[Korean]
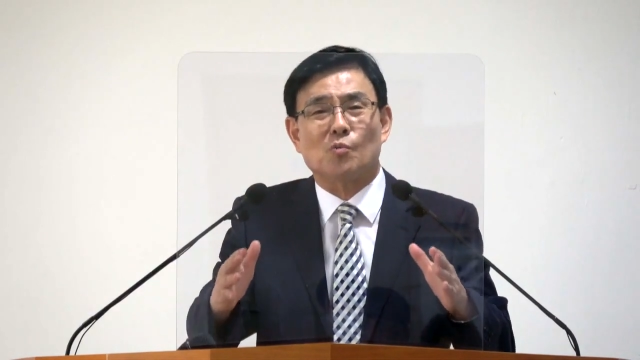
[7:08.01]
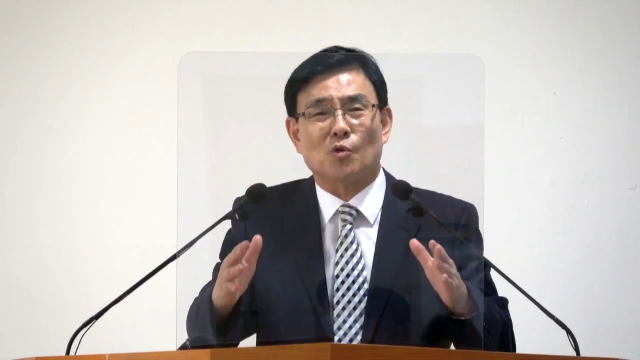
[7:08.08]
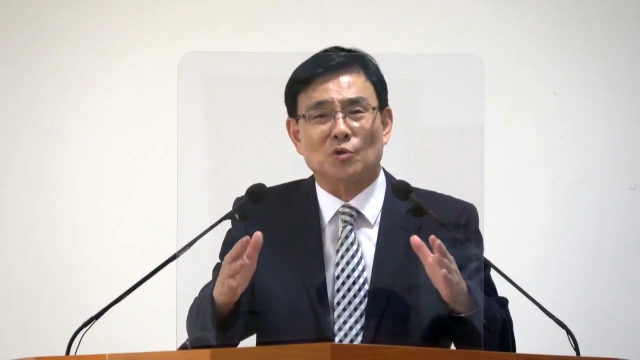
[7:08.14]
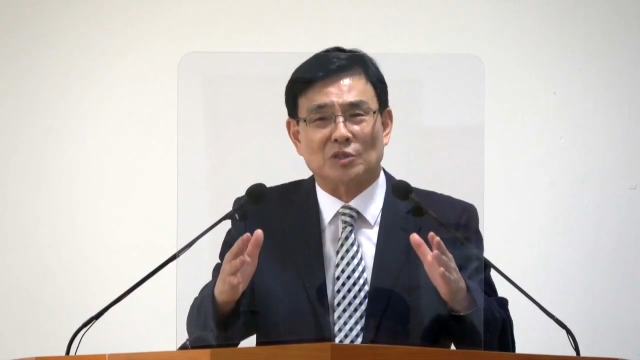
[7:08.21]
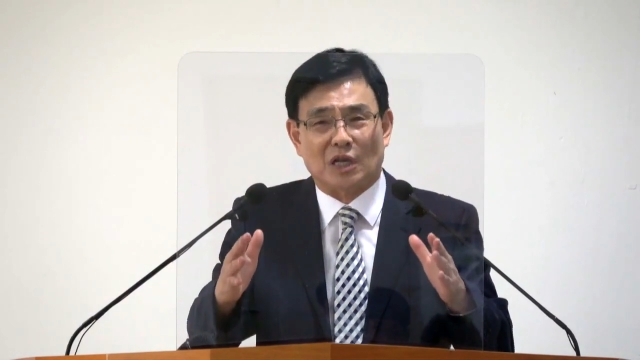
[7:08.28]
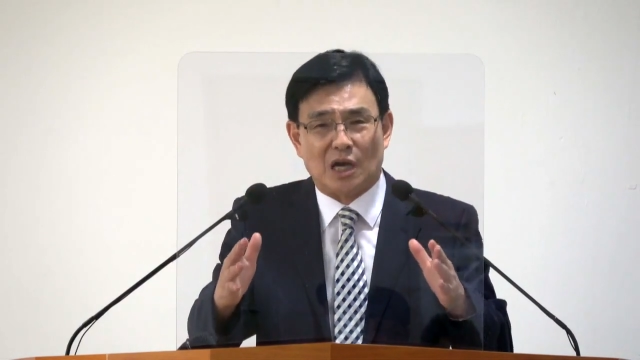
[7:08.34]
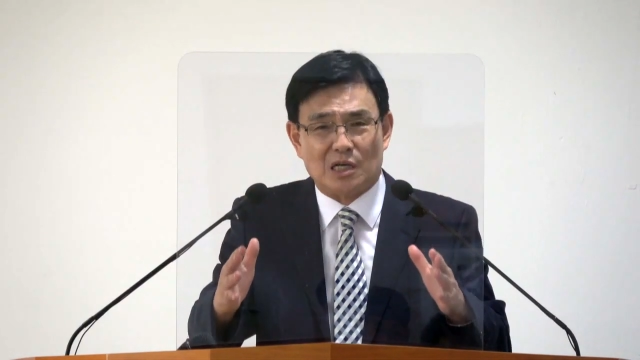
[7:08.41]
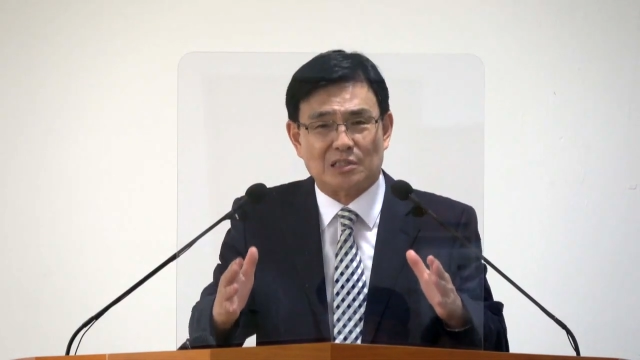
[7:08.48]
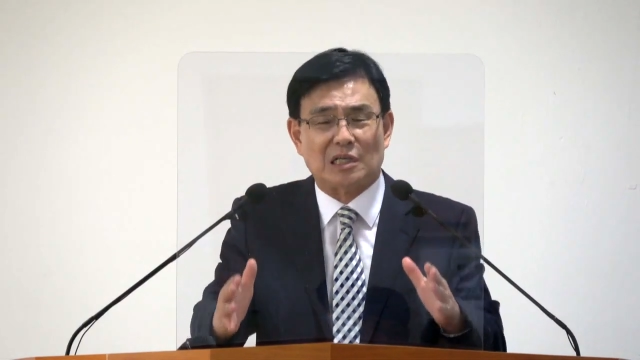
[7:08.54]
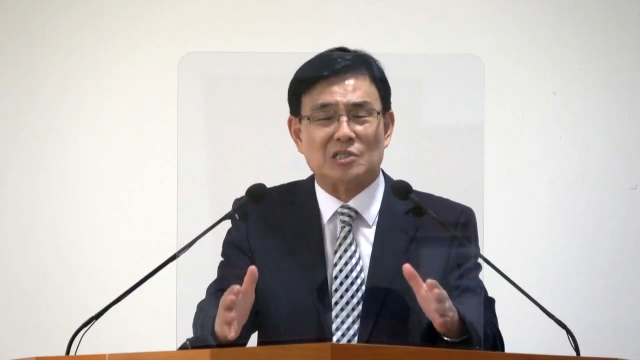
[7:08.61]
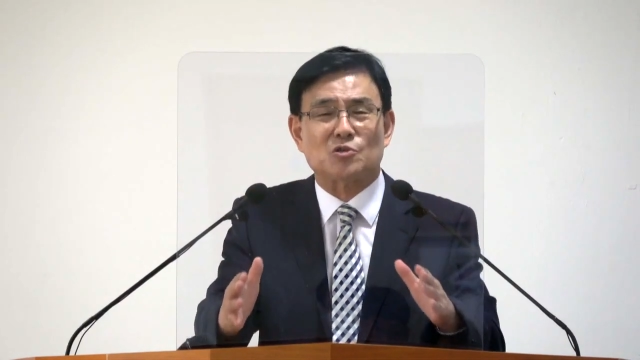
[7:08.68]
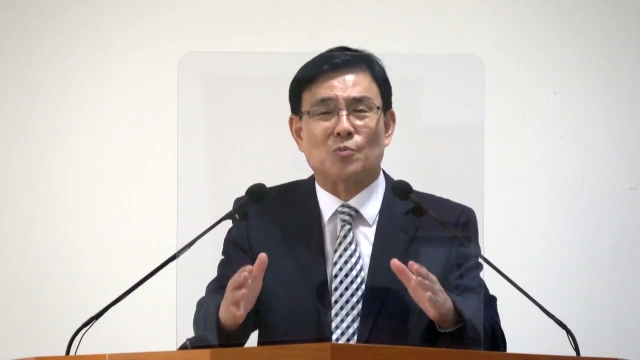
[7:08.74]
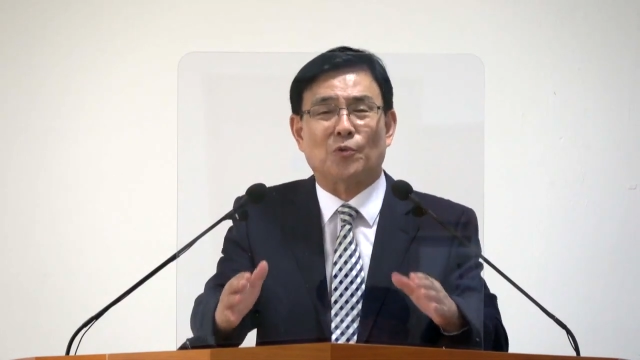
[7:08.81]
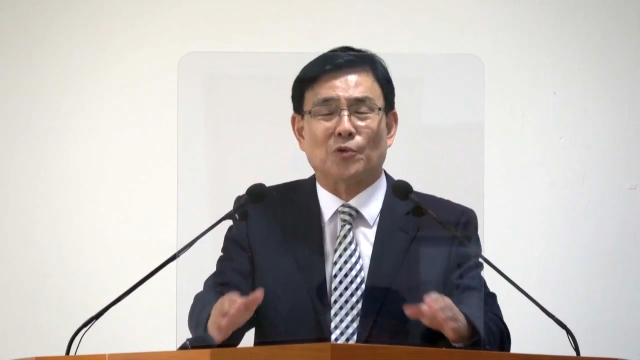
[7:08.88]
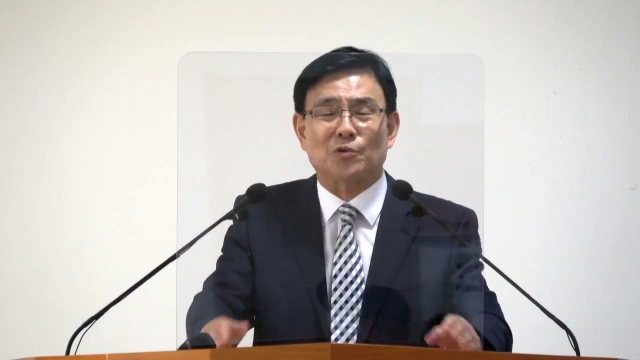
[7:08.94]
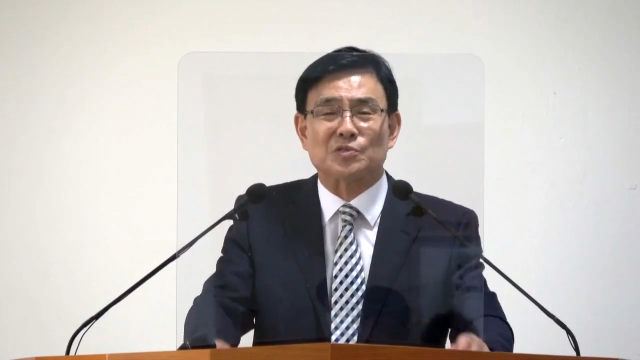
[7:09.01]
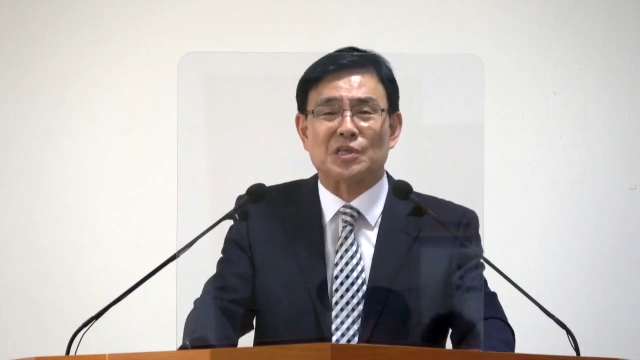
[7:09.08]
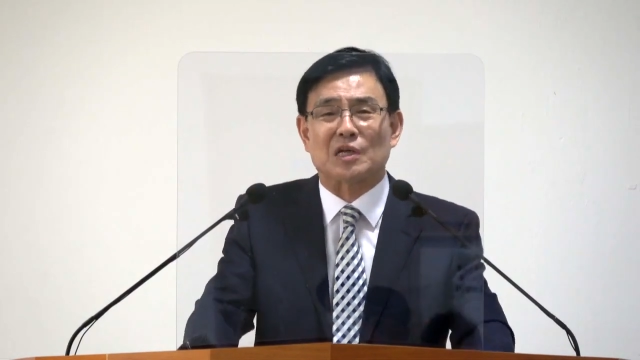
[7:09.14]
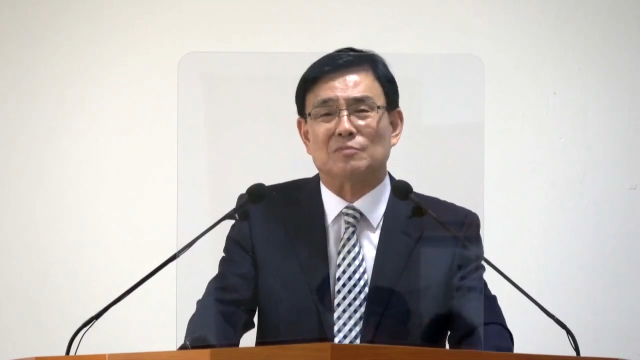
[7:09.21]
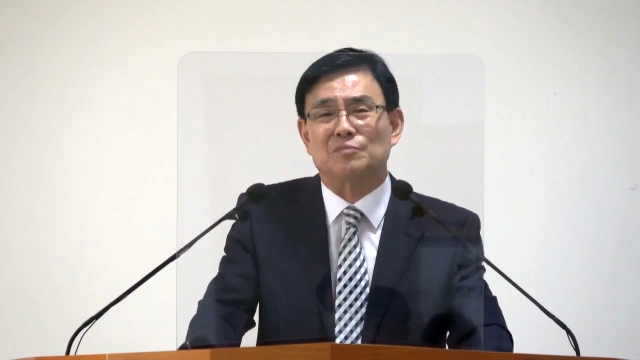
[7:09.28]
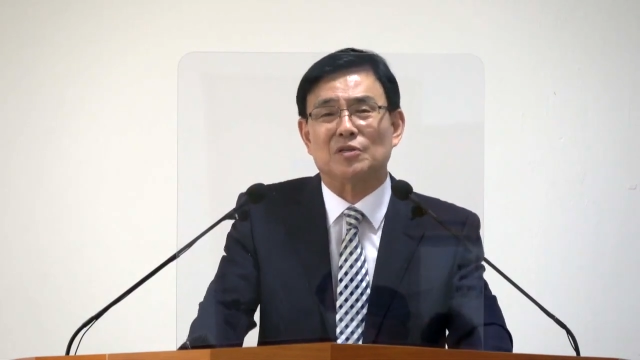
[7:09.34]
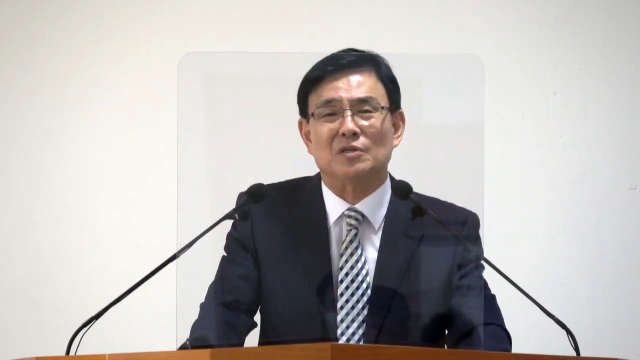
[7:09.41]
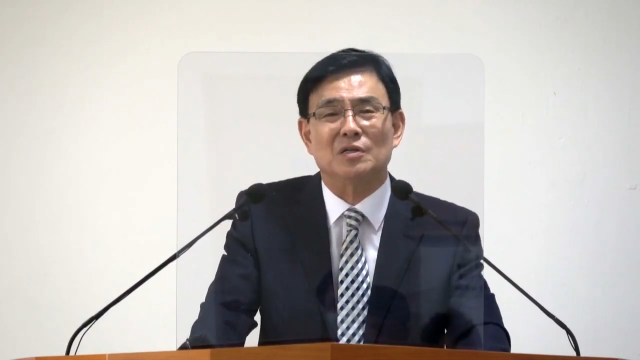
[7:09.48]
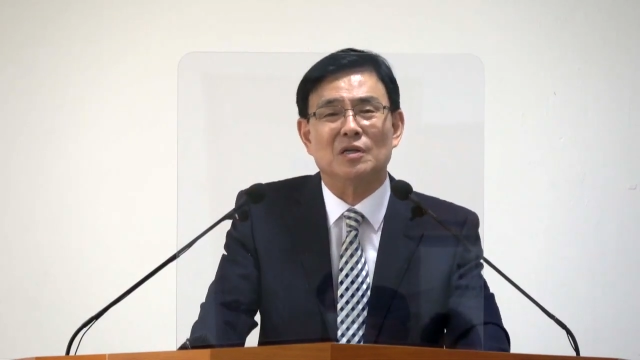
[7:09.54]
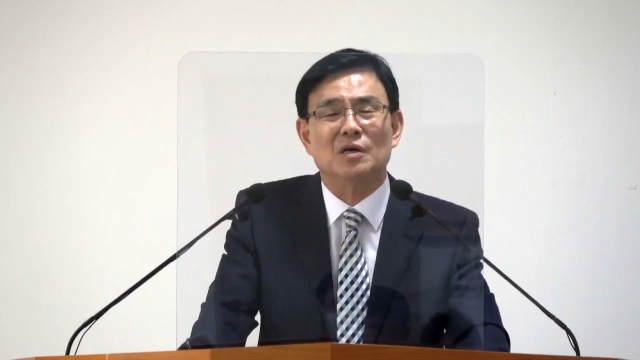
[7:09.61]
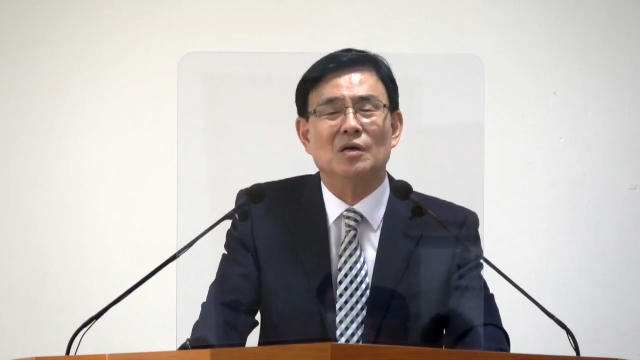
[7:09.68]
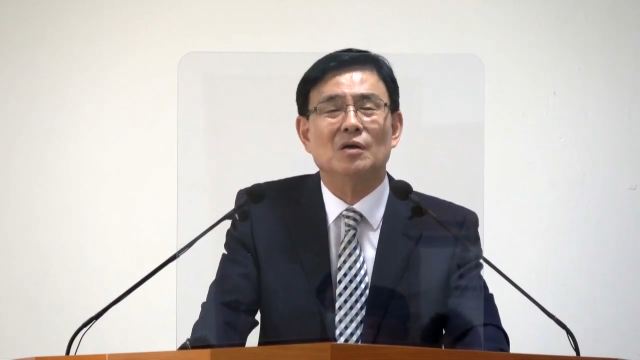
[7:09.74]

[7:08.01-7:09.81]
뭐고 다 사서 보는 사람들